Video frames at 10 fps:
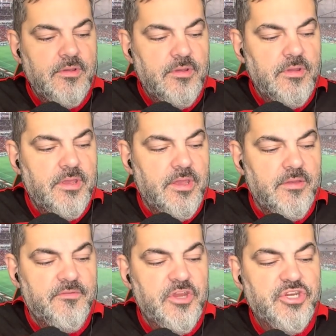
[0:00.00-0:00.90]

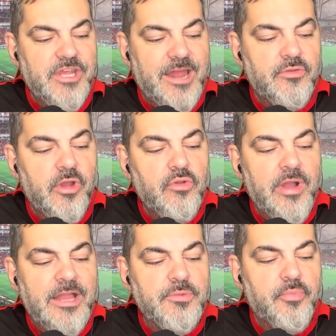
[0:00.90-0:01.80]
É, vestiário não é
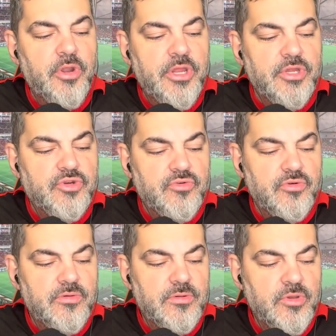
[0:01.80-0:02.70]
lugar de
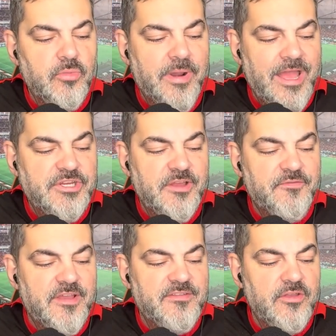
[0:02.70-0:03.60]
político e o Braz está
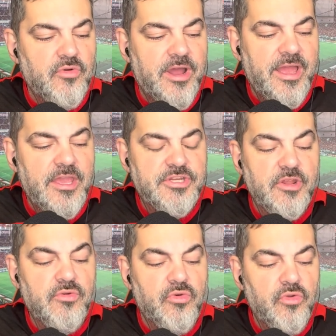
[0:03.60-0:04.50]
fazendo hora
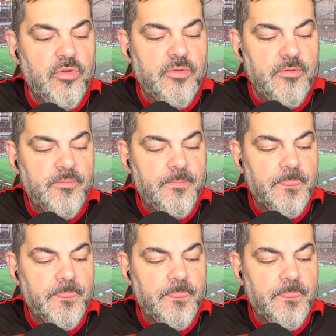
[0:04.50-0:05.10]
extra no clube.